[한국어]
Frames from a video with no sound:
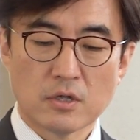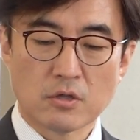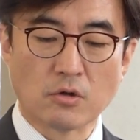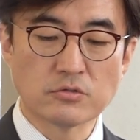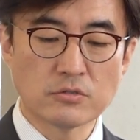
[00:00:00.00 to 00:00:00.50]

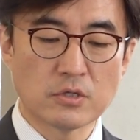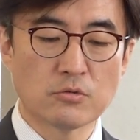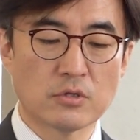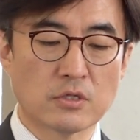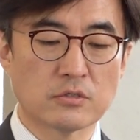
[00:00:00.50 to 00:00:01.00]
경선
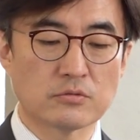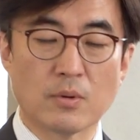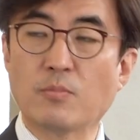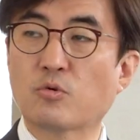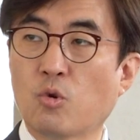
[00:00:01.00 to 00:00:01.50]
제도에 대해서 좀
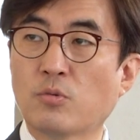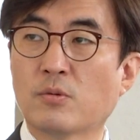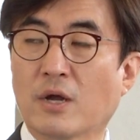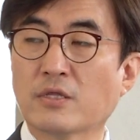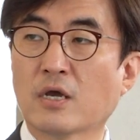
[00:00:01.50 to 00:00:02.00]
앞으로 고민을
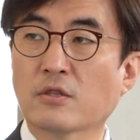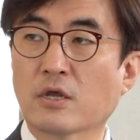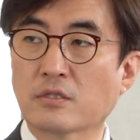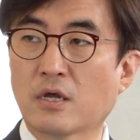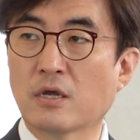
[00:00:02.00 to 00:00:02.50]
많이 하게
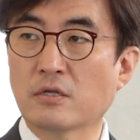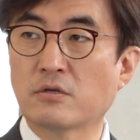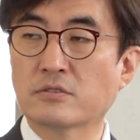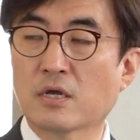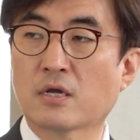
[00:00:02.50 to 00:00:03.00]
되겠다
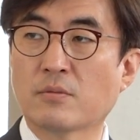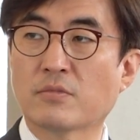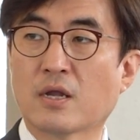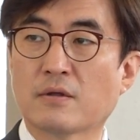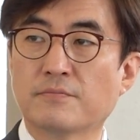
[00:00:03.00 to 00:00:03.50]
이런 생각을
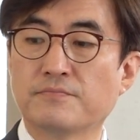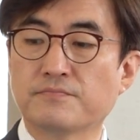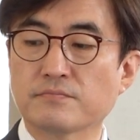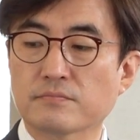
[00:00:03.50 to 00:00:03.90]
합니다. 예.